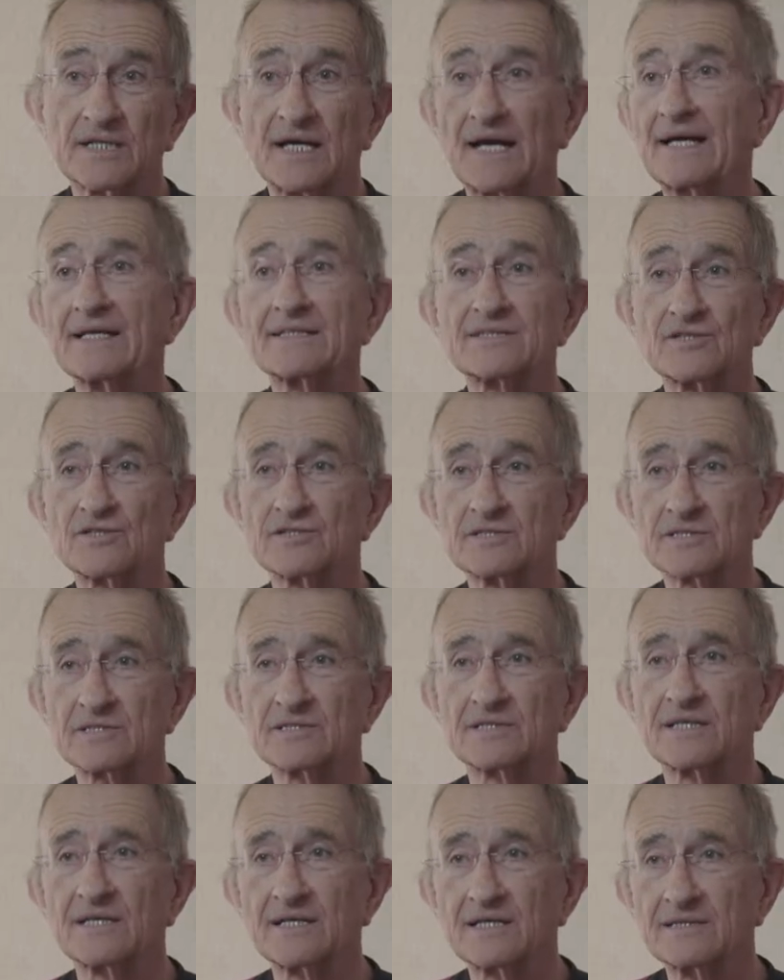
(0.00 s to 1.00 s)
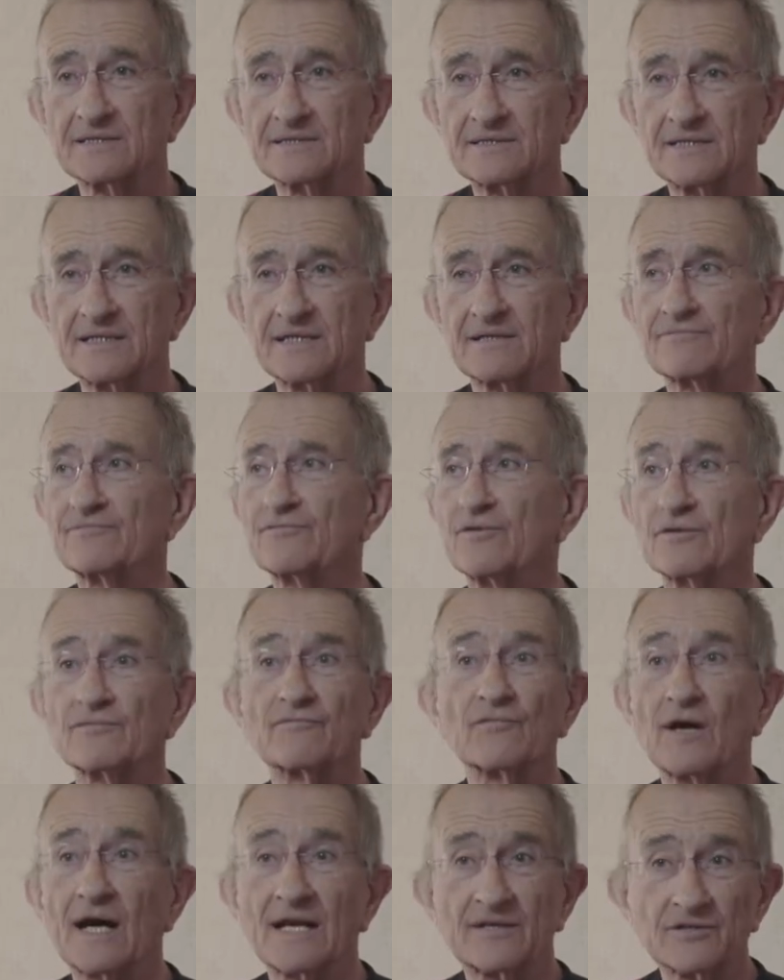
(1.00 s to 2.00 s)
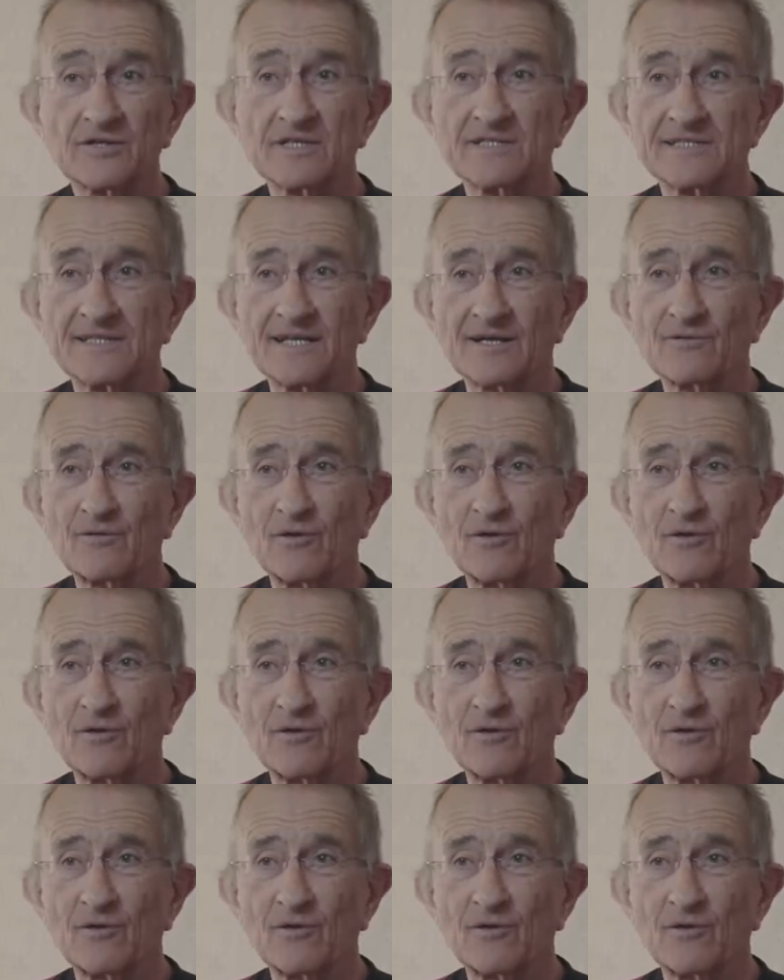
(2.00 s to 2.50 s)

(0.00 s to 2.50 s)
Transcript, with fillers: nicht der Einzige, der, der von woanders her